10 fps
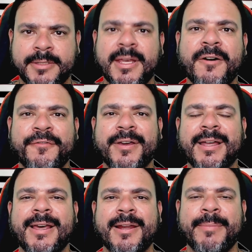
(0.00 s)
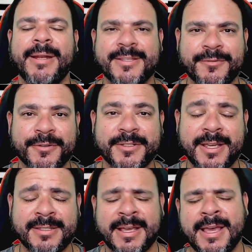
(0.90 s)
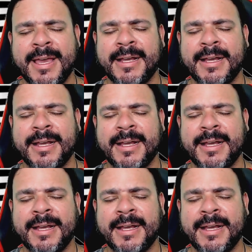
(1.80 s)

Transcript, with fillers: Salve galera, beleza com vocês?